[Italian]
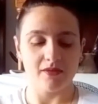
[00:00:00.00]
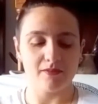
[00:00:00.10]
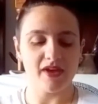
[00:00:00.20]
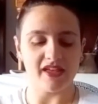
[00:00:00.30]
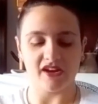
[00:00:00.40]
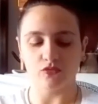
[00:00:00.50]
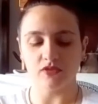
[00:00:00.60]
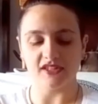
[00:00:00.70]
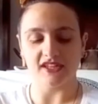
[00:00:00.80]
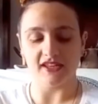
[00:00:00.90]
ma era
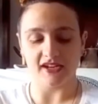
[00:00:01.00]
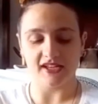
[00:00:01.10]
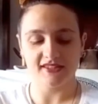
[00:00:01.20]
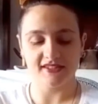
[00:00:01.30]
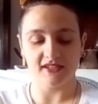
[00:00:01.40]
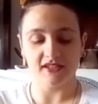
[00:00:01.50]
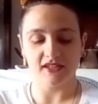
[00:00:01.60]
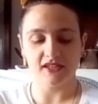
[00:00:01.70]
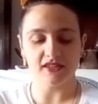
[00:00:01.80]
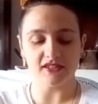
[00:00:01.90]
una delle ragazze
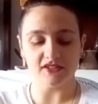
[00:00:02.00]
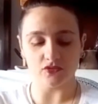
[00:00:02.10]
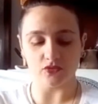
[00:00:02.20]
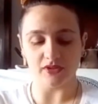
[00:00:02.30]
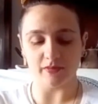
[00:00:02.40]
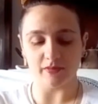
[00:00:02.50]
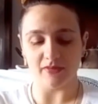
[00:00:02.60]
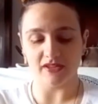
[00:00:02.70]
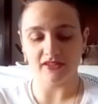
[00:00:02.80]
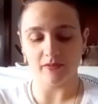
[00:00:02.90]

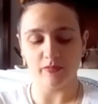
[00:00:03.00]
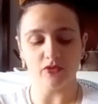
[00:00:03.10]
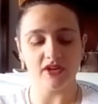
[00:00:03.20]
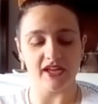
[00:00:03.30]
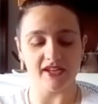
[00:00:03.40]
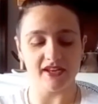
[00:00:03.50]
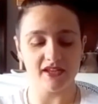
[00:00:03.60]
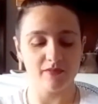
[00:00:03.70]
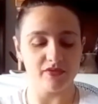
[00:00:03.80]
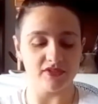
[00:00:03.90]
indiscutibilmente più carine
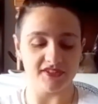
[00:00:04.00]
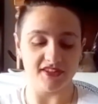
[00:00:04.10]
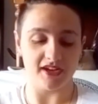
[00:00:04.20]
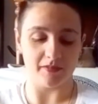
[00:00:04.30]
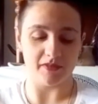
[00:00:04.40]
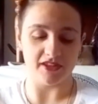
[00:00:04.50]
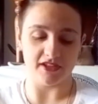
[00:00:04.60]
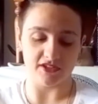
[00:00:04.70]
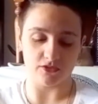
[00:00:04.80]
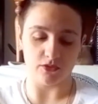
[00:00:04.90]
e più desiderabili
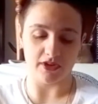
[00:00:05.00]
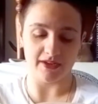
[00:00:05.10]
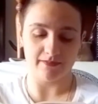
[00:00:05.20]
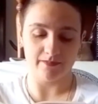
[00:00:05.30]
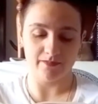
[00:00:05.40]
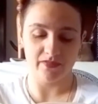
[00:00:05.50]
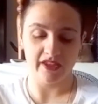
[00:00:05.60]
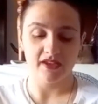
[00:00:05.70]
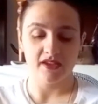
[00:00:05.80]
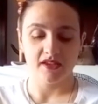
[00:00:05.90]
della scuola.
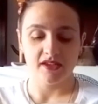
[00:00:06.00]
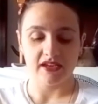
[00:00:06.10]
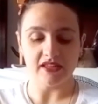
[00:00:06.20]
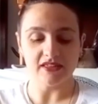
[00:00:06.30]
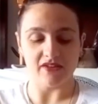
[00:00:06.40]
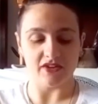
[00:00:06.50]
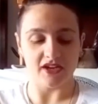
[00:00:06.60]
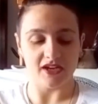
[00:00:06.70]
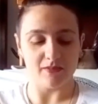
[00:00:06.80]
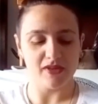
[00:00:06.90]
Cantava
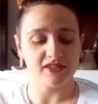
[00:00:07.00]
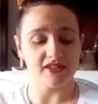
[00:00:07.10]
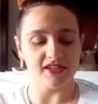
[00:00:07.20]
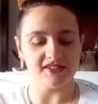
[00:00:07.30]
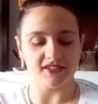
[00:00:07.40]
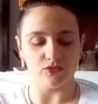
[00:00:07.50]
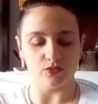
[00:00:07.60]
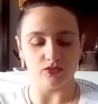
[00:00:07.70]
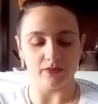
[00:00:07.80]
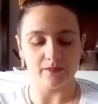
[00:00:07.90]
nella band
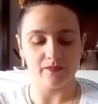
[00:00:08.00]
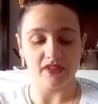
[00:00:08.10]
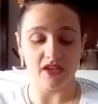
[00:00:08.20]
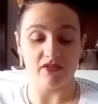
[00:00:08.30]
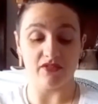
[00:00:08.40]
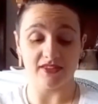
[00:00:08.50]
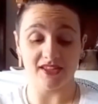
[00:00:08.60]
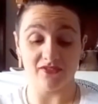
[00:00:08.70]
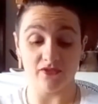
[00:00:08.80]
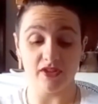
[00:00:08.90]
dell'istituto e aveva
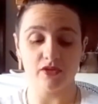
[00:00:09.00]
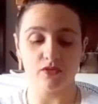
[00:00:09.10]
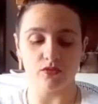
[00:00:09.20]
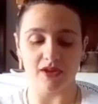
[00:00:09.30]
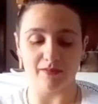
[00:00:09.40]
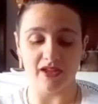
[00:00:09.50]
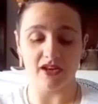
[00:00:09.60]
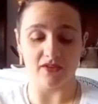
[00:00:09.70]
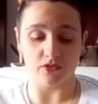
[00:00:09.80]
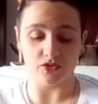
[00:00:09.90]
davvero una
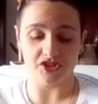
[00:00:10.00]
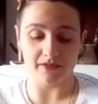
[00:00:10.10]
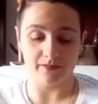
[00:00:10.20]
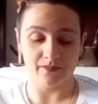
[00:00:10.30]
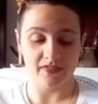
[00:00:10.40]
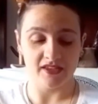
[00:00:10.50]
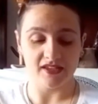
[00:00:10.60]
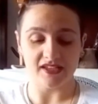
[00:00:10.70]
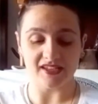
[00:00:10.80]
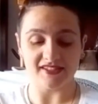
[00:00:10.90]
bella voce,
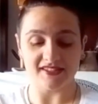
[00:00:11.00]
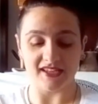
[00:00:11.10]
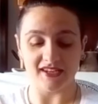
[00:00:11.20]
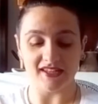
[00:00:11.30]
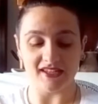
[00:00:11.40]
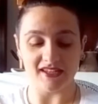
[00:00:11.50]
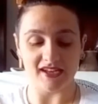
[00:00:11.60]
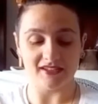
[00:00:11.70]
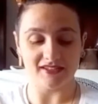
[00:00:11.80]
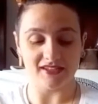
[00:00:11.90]

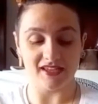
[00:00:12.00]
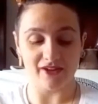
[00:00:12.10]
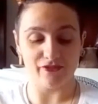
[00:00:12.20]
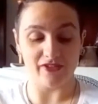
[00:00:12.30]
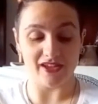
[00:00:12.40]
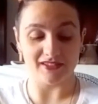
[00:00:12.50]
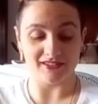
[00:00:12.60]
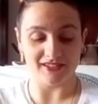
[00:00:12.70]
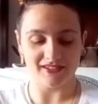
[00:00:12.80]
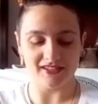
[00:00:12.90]
cristallina,
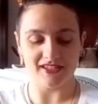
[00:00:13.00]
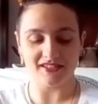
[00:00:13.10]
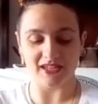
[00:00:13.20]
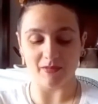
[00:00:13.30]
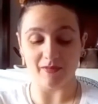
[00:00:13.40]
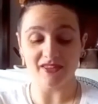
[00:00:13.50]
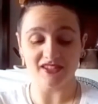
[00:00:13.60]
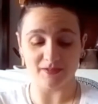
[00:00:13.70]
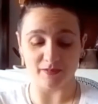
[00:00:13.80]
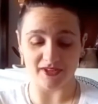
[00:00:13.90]
graffiante,
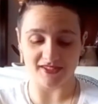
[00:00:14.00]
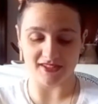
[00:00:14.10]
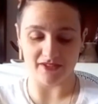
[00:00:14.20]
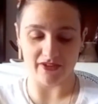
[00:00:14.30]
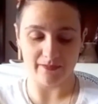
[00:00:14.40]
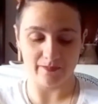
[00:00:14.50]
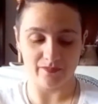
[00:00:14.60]
estremamente espressiva.